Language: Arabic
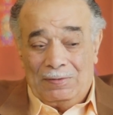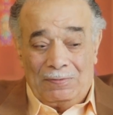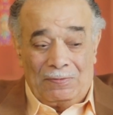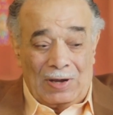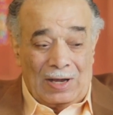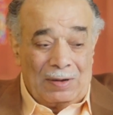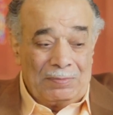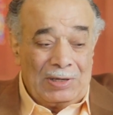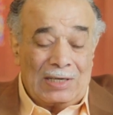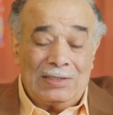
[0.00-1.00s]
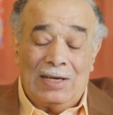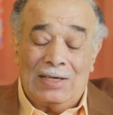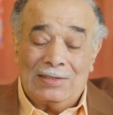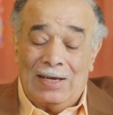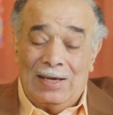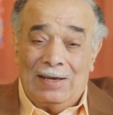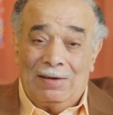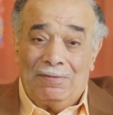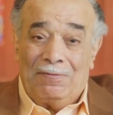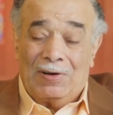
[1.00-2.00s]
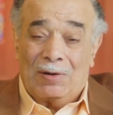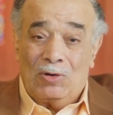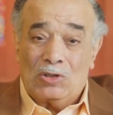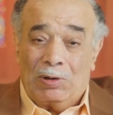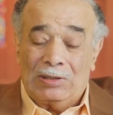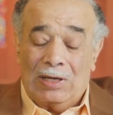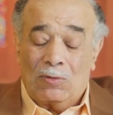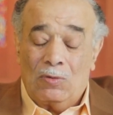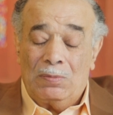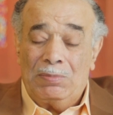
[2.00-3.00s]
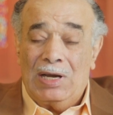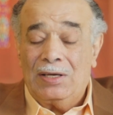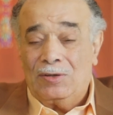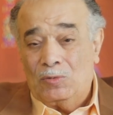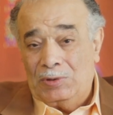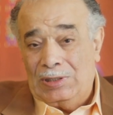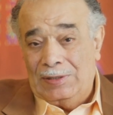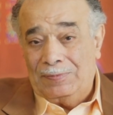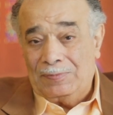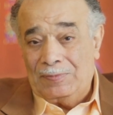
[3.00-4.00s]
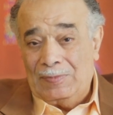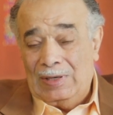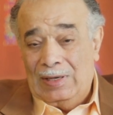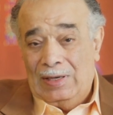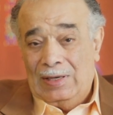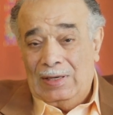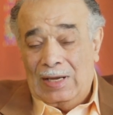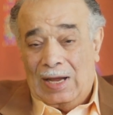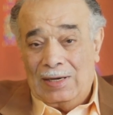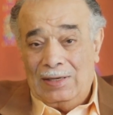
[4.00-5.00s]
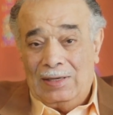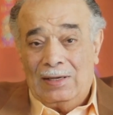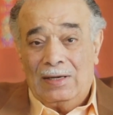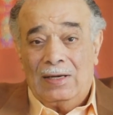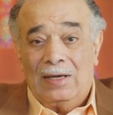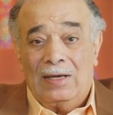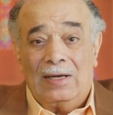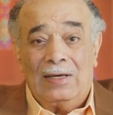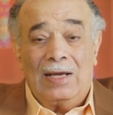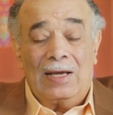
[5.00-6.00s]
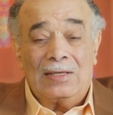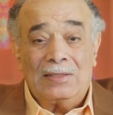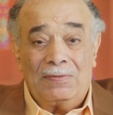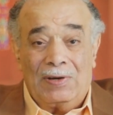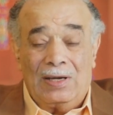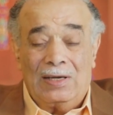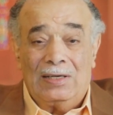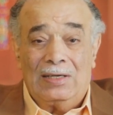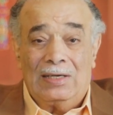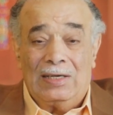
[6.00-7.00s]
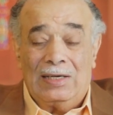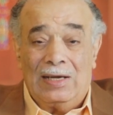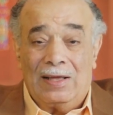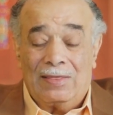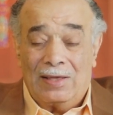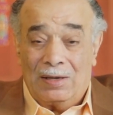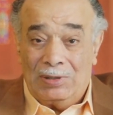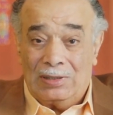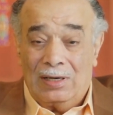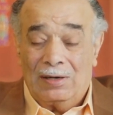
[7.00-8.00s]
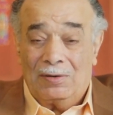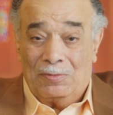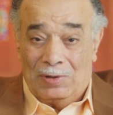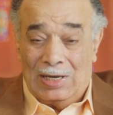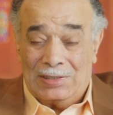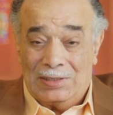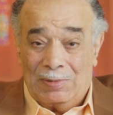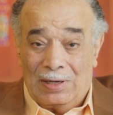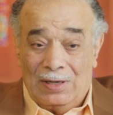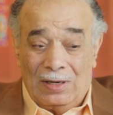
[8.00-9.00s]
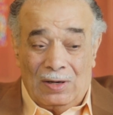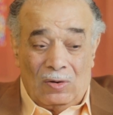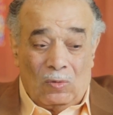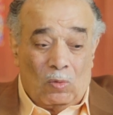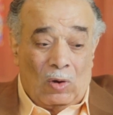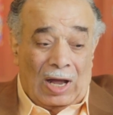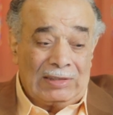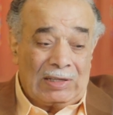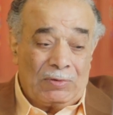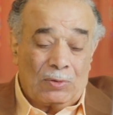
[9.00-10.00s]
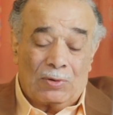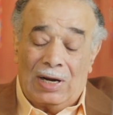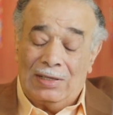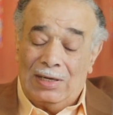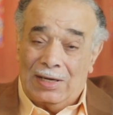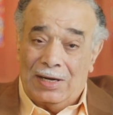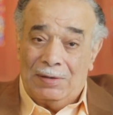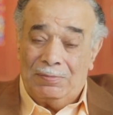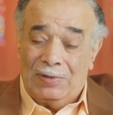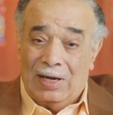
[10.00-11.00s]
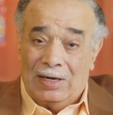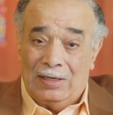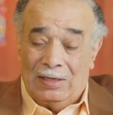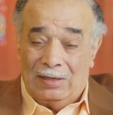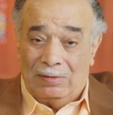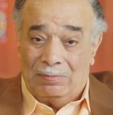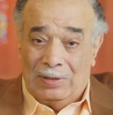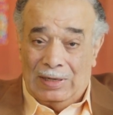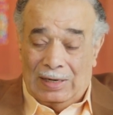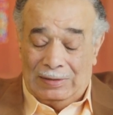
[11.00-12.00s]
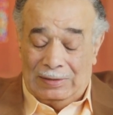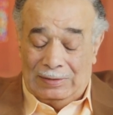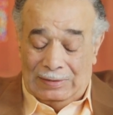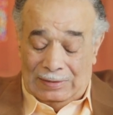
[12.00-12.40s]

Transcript: فمن أجل هذا فربنا سبحانه وتعالى يقول مالك يوم الدين يعني آه، ده صفة آه، ثابتة ولازمة وحتى في القرآن الكريم يعني يعني